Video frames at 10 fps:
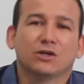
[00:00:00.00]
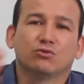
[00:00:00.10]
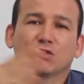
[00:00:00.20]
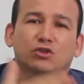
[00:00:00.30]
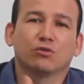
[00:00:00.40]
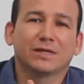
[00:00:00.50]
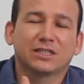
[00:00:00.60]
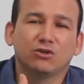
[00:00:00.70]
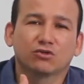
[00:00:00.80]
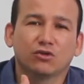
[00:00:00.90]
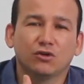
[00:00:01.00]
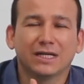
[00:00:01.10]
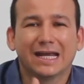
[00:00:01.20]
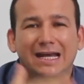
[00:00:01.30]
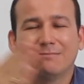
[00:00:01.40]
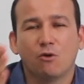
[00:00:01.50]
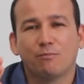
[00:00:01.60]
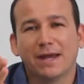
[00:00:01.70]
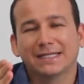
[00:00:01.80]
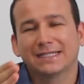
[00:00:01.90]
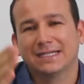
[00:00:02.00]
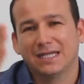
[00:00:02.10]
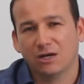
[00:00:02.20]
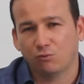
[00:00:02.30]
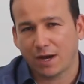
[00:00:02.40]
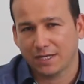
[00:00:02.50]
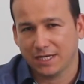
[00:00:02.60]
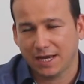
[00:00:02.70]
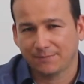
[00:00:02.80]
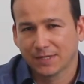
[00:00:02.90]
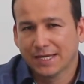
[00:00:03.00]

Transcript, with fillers: nuestros vecinos son el Baupés y el Guainía.